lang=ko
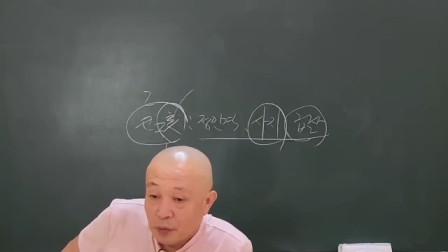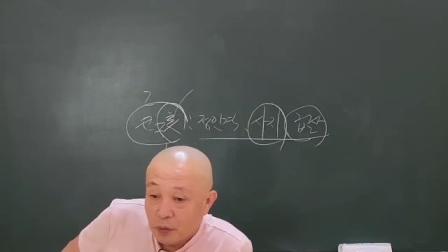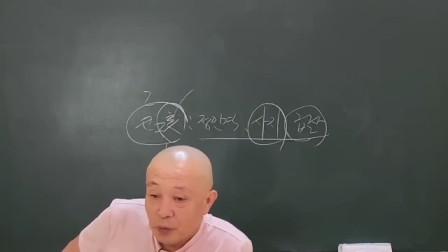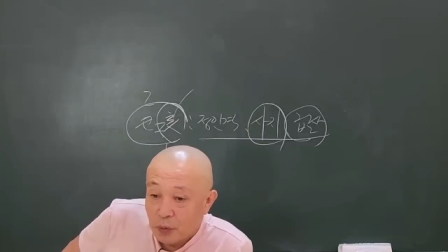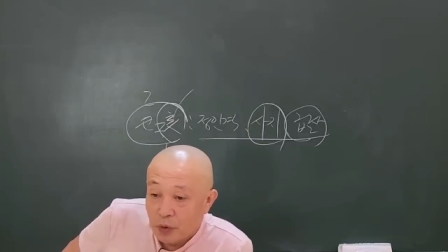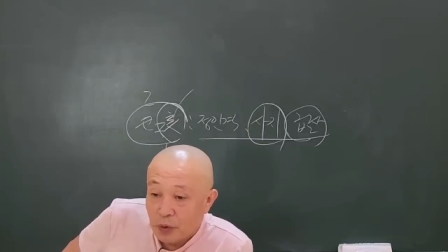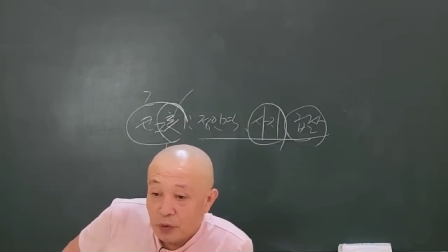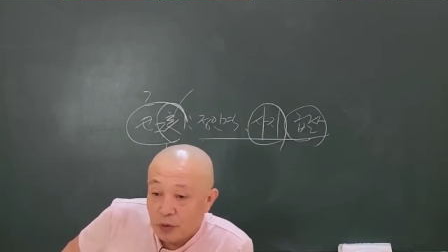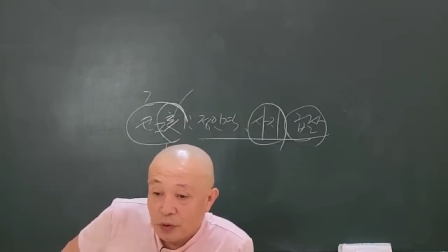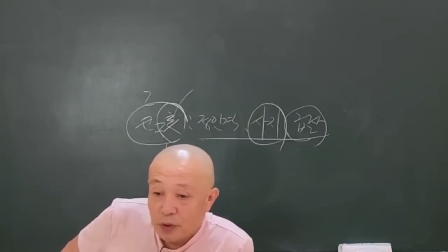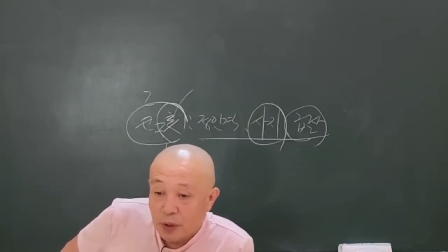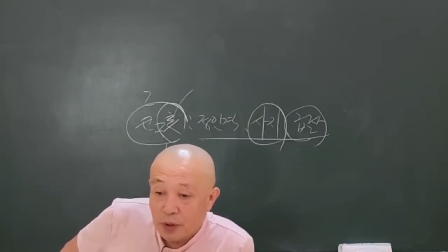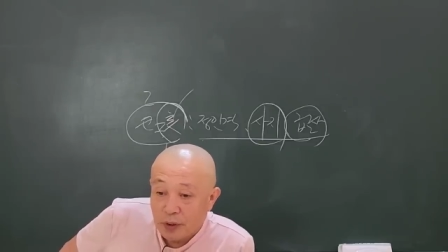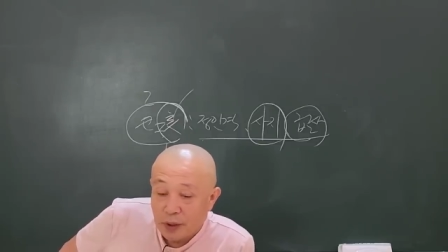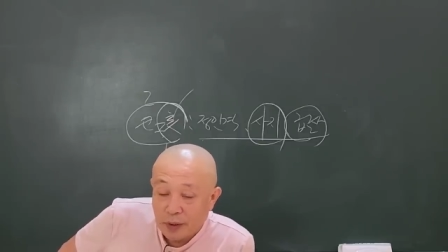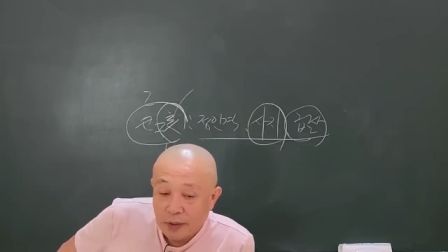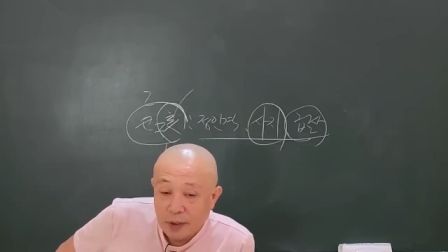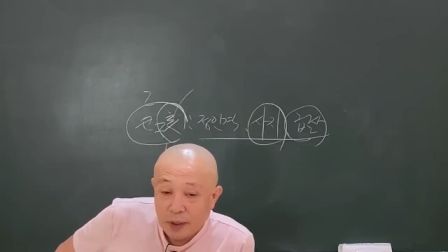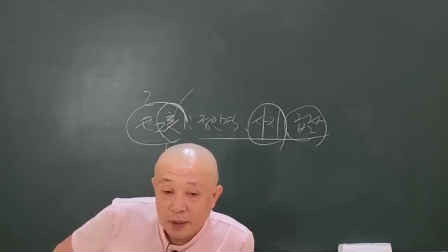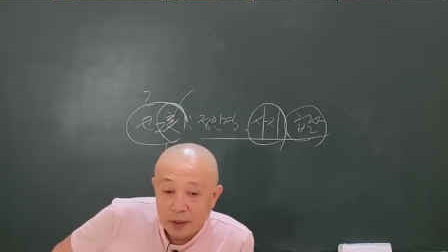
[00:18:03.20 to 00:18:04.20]
소련이라
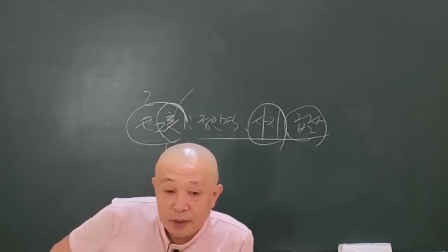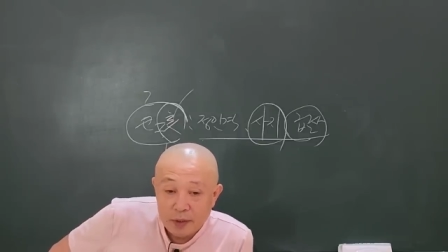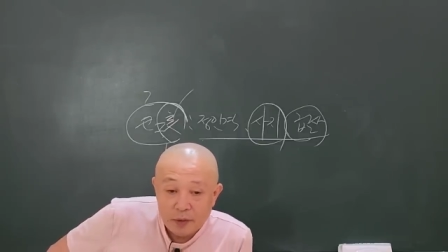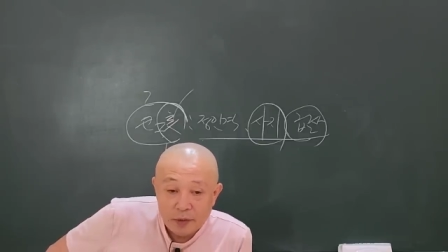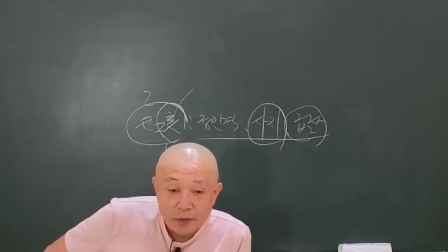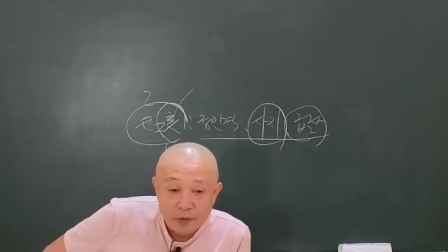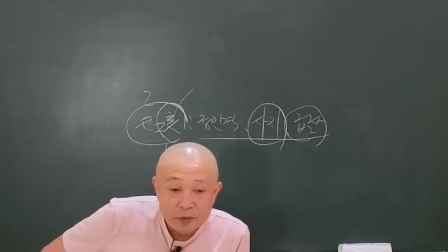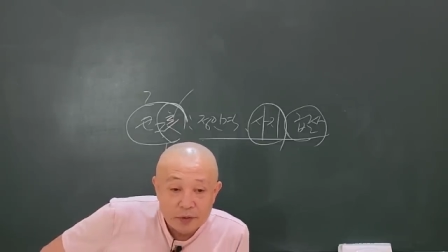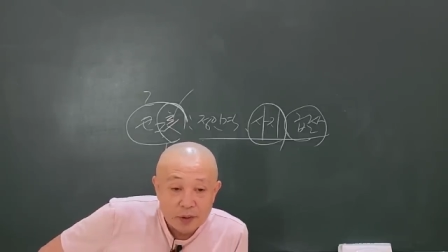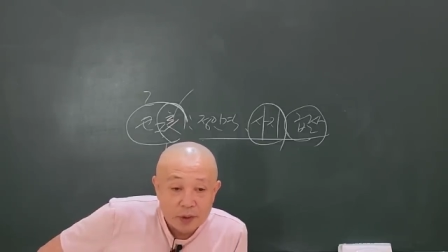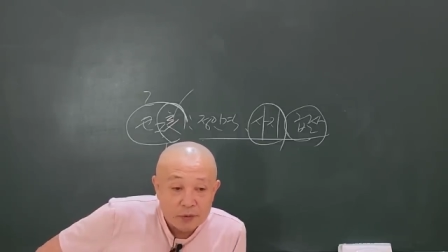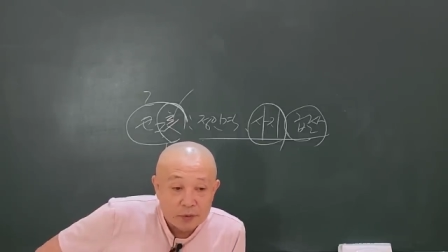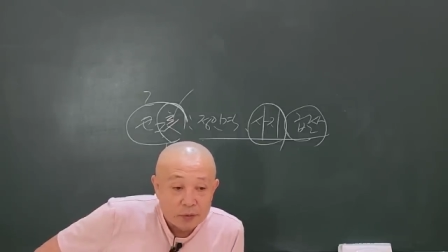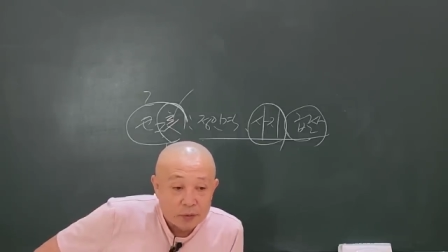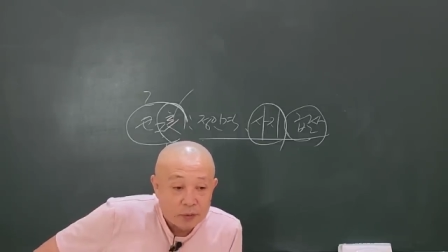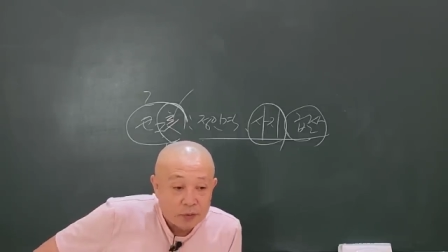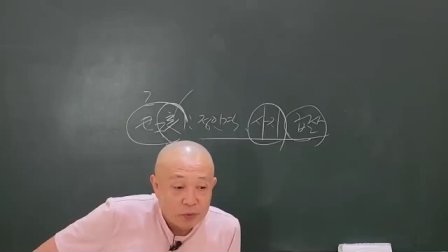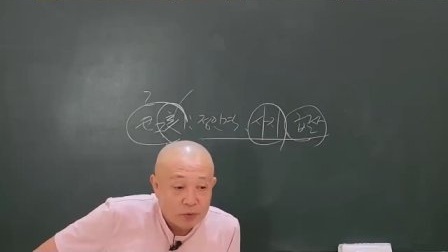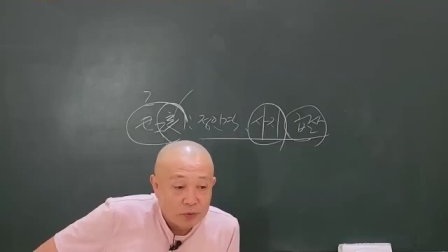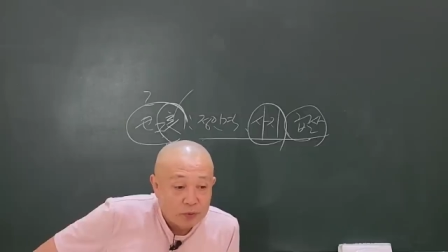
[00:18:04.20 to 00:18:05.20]
옛날에 러시아,
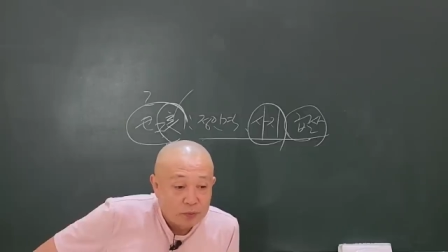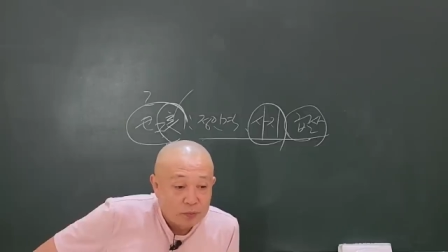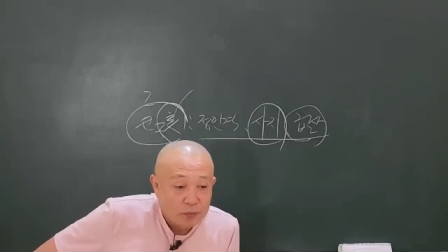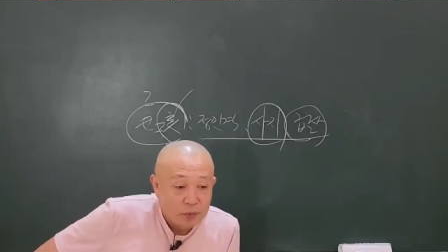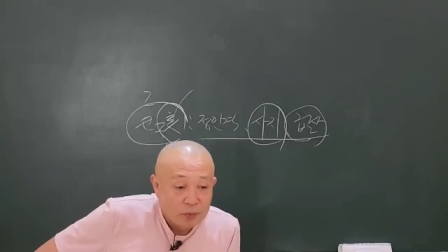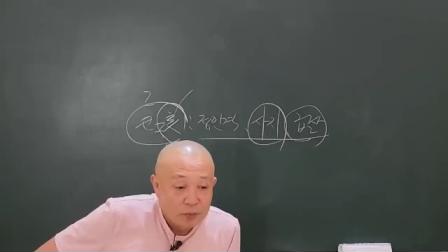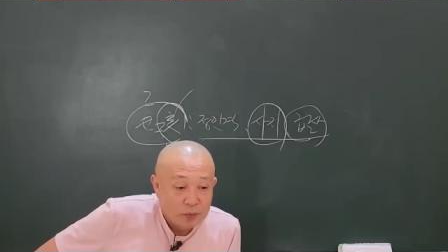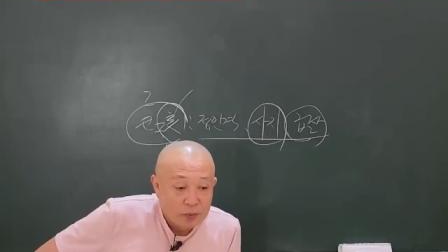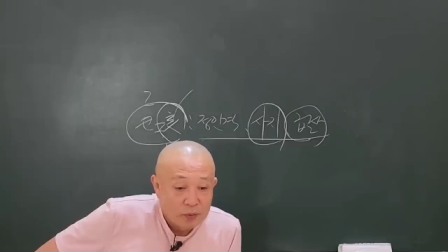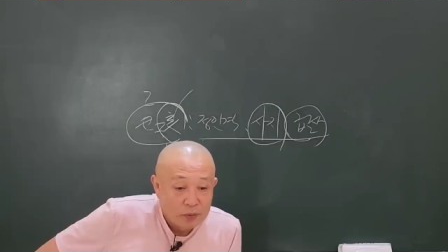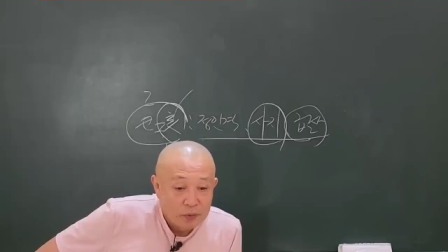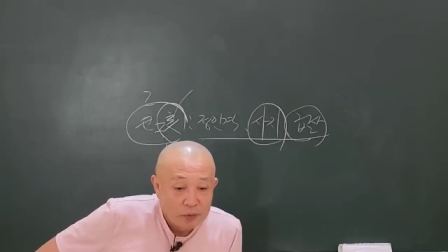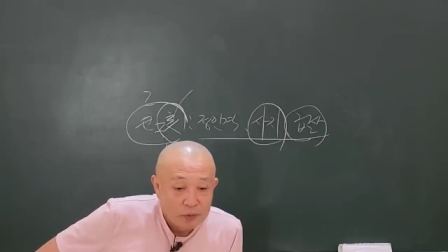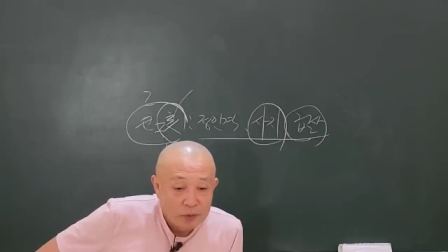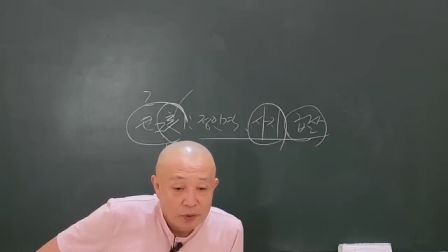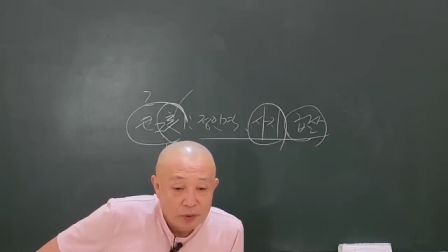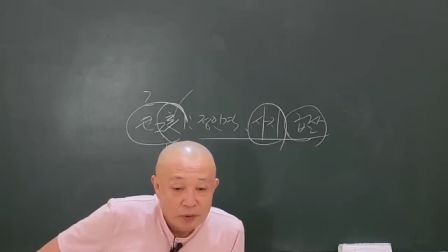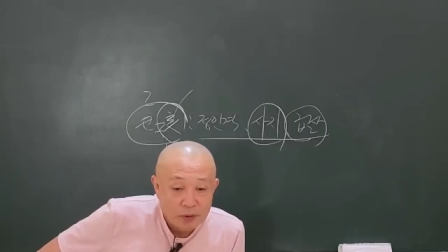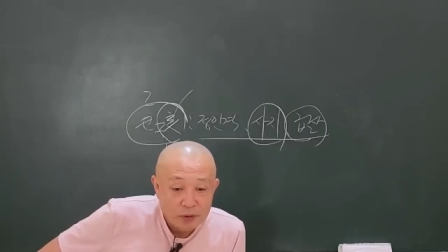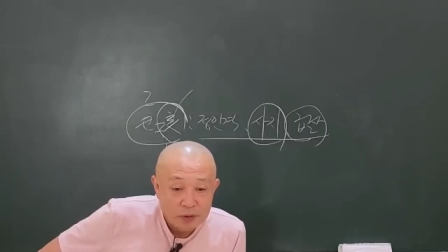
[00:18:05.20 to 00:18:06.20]
소련 뭐, 뭐
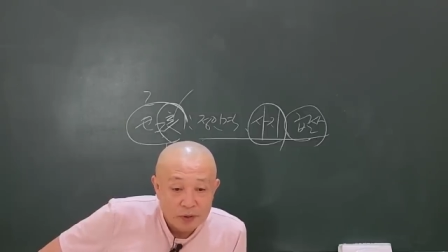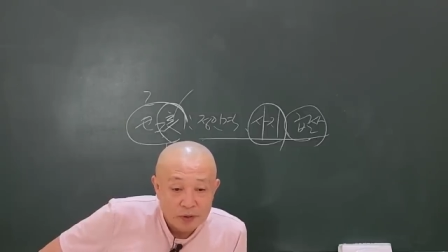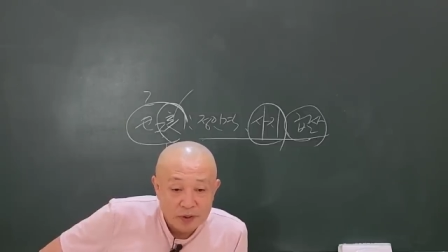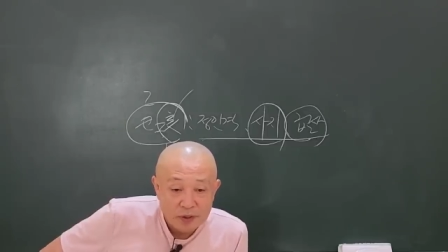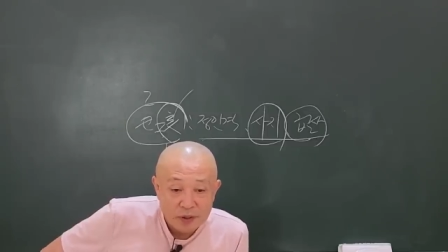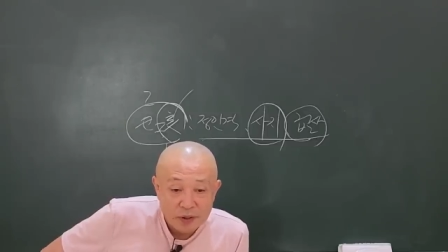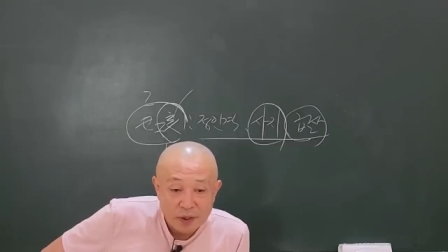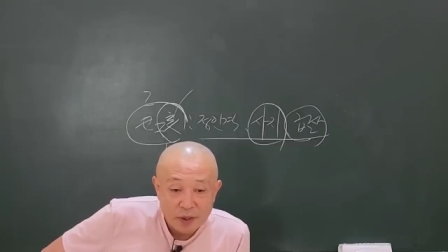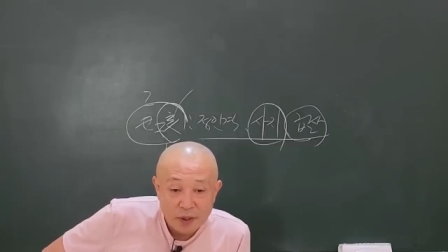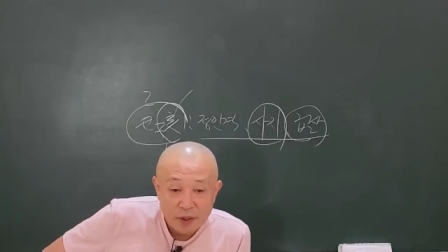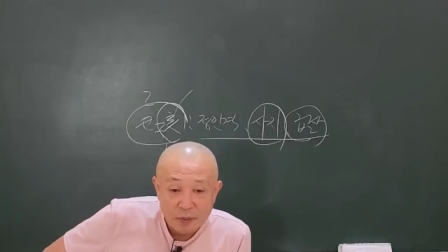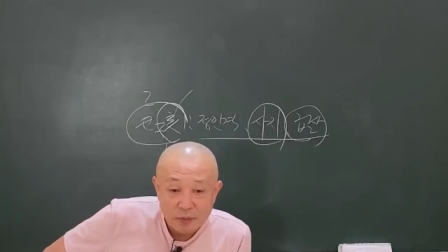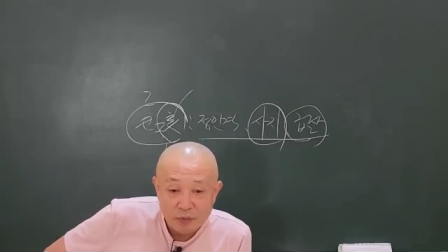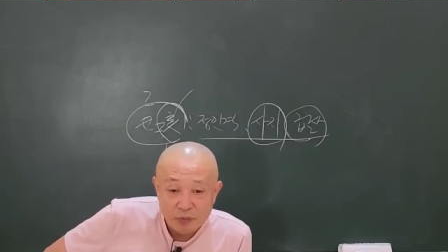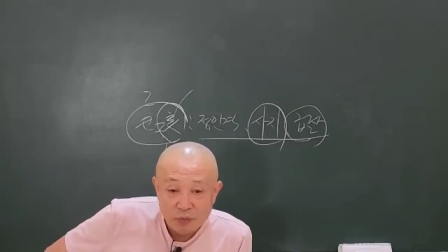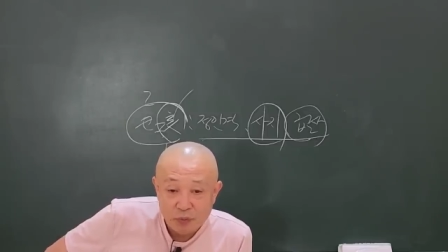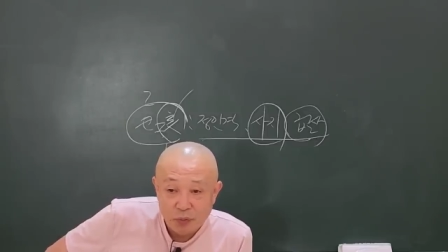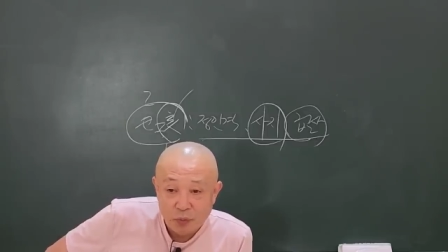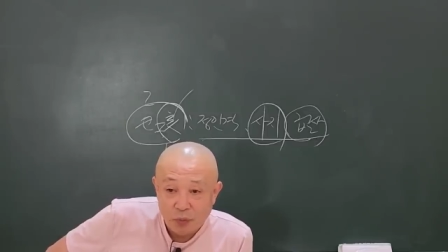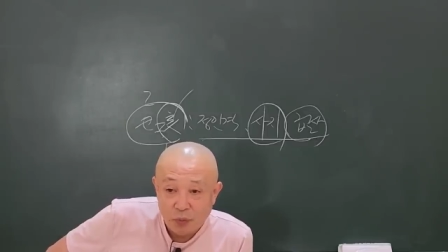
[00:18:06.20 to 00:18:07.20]
이런데 이제
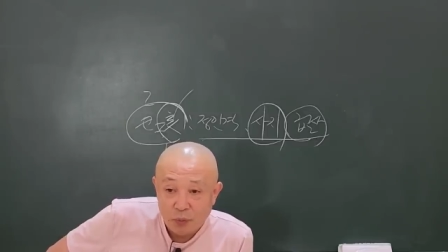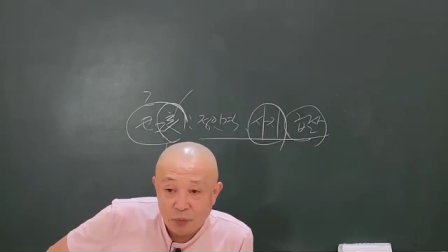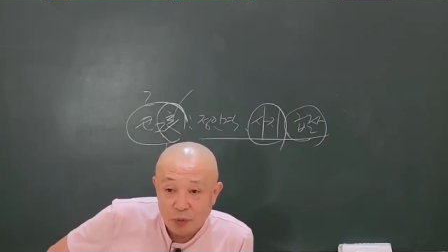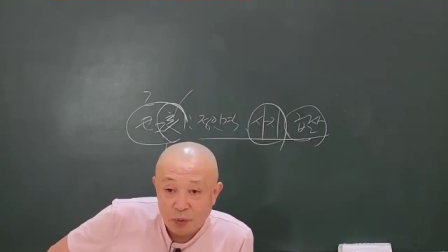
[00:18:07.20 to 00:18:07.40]
대문호,